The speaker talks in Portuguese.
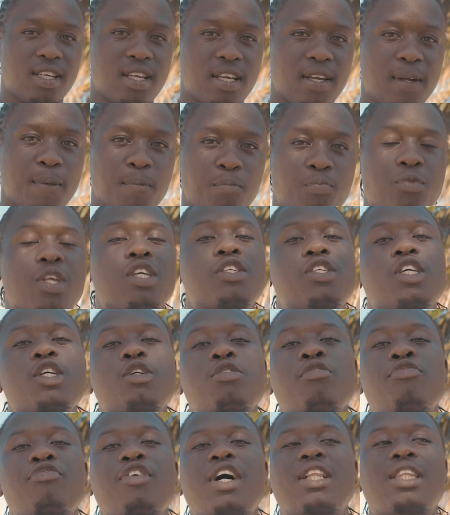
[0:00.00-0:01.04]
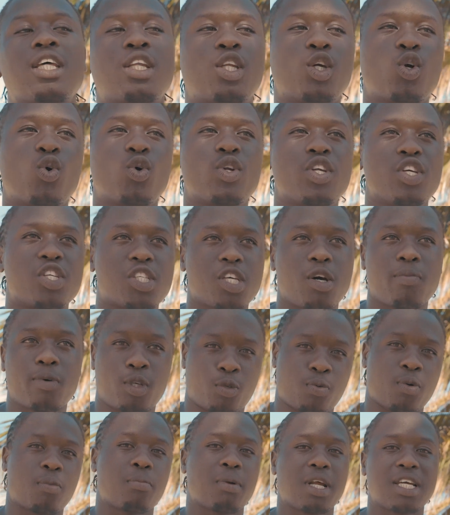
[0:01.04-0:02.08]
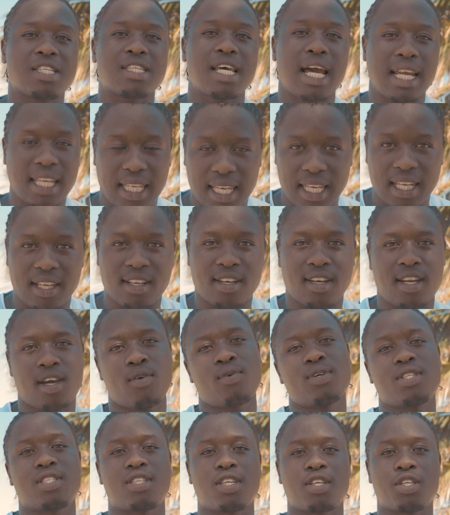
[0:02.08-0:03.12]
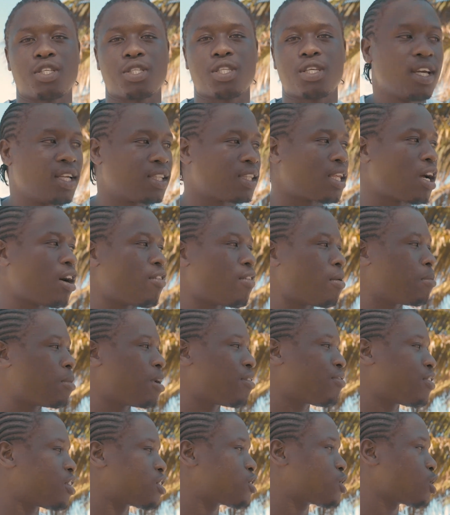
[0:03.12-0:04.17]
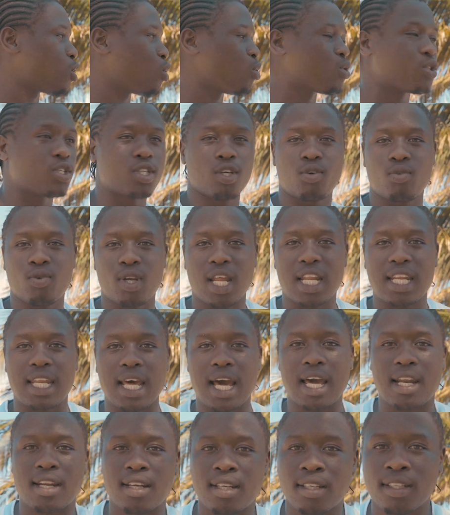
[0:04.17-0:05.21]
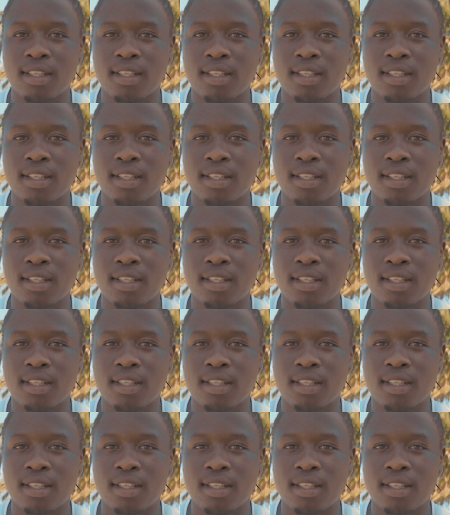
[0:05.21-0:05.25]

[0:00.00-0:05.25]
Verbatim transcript: aqui. Existe falta de condição, mas pobreza aqui não existe. Então vamos lá ver se eu consigo nadar.